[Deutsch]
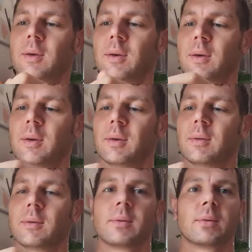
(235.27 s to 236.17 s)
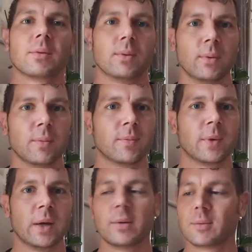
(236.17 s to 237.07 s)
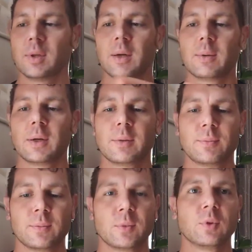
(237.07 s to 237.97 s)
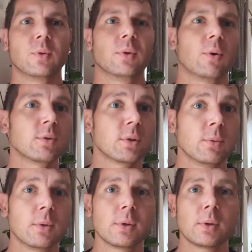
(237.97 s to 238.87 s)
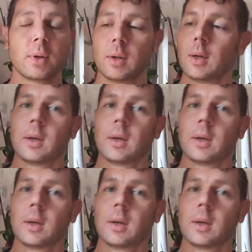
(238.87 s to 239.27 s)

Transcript: Äh, so, ja, wunderbar. So, und ausgewühlt